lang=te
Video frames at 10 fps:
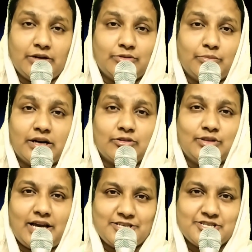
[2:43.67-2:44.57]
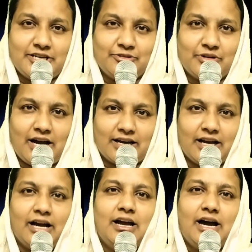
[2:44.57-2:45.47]
దేవుడు మనకు దయచేయను
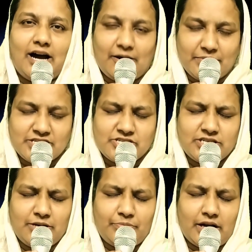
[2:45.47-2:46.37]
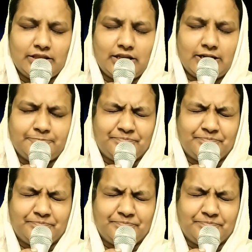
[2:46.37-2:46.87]
గాక ఆమె చిన్న ప్రార్థన